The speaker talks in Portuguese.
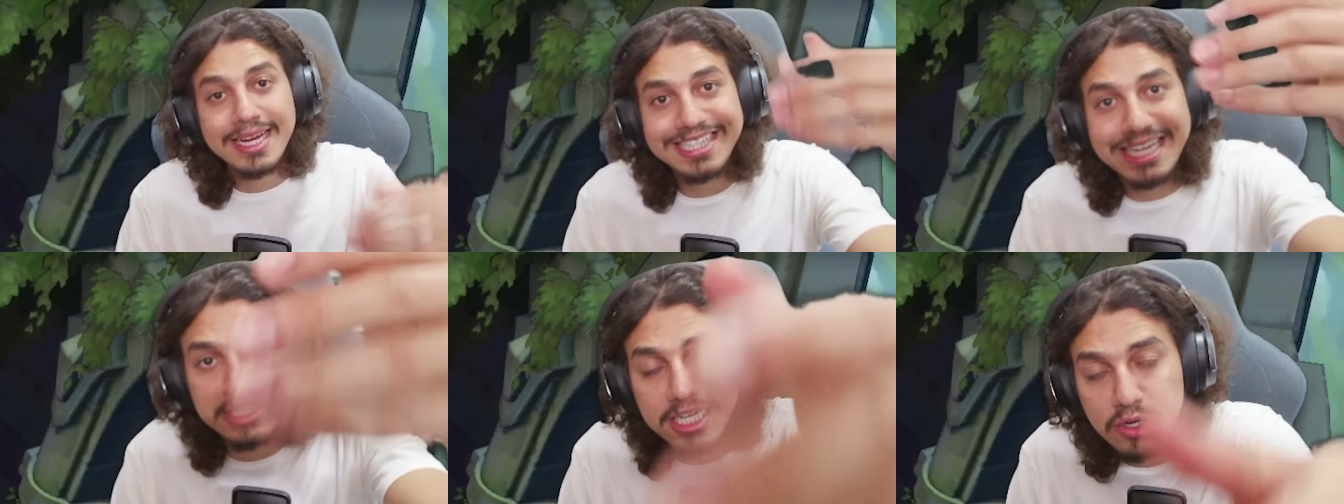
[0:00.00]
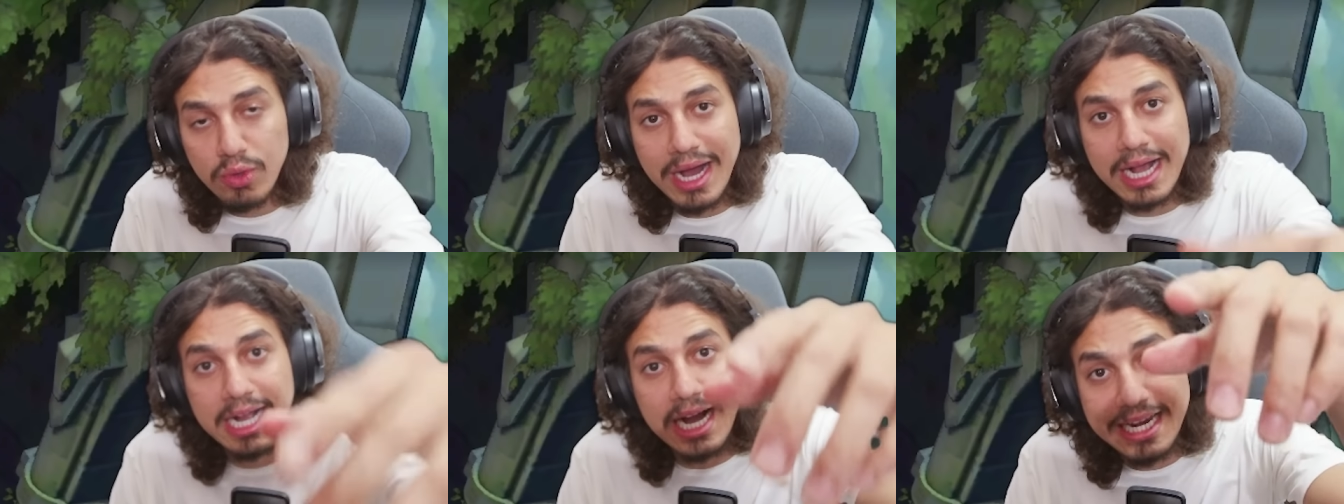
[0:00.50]
Já chegou a
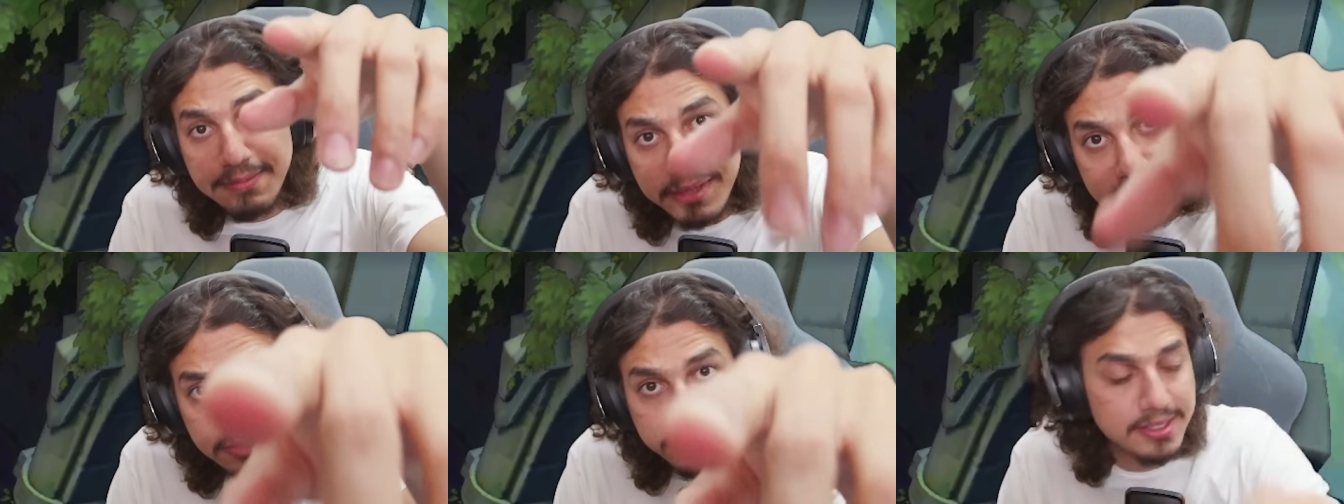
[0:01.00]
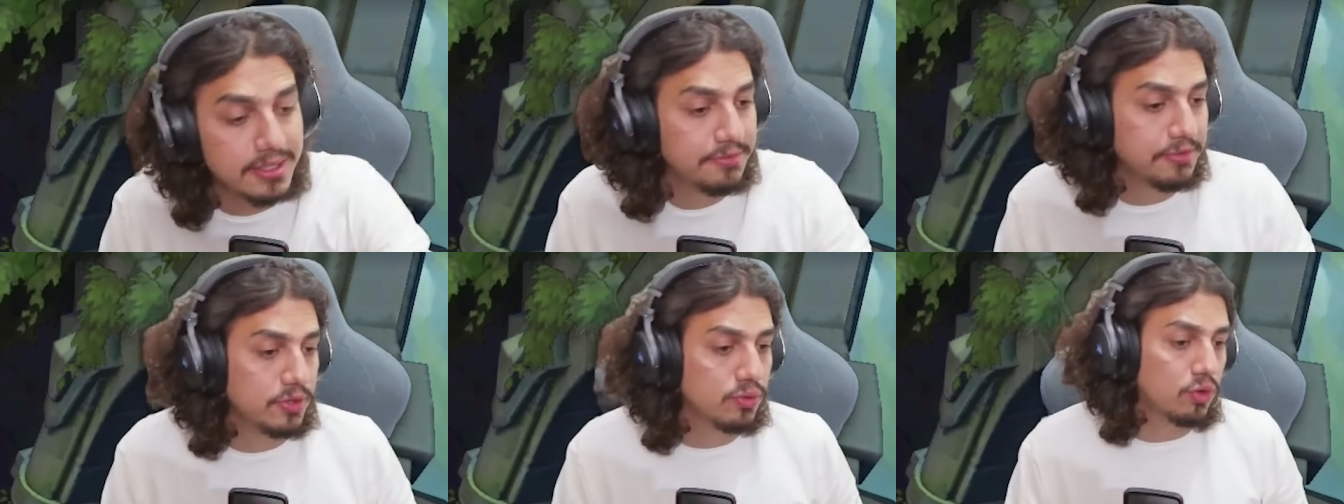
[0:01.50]
cara e mesmo assim
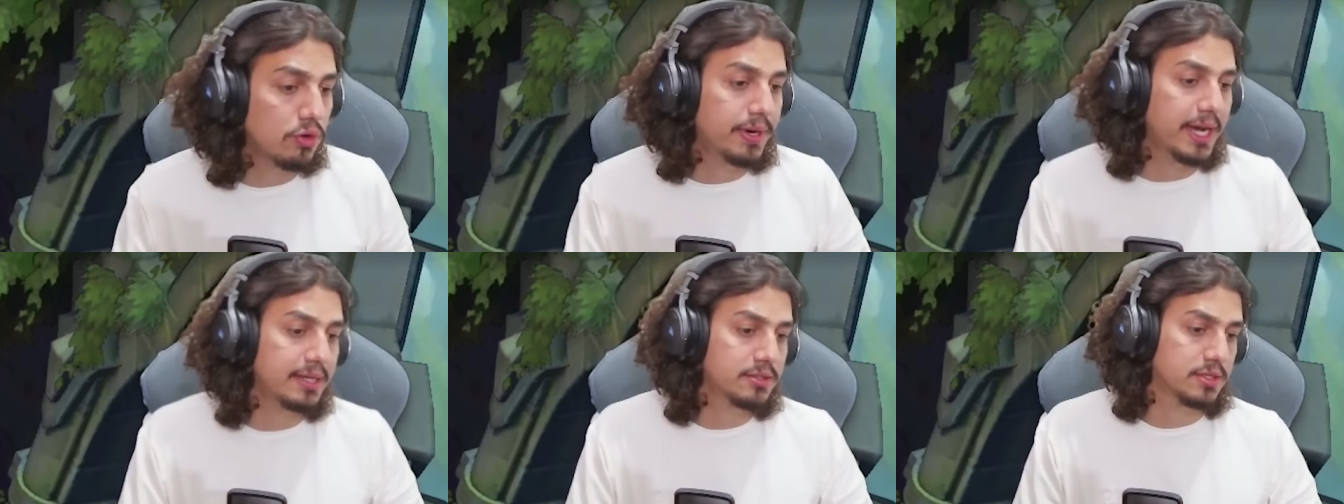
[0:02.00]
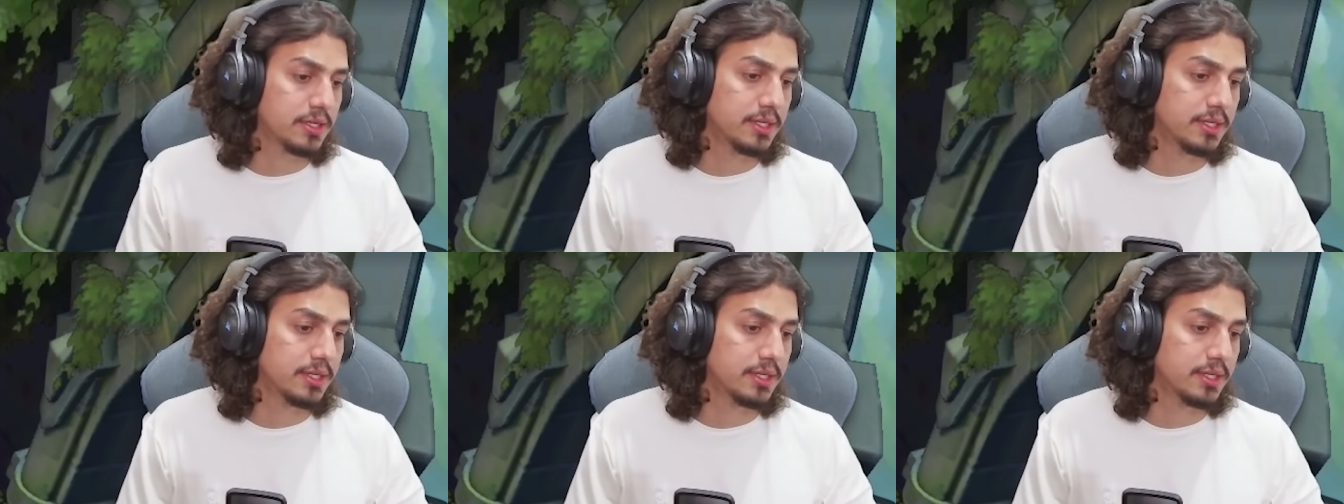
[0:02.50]
foram cobrados, galera.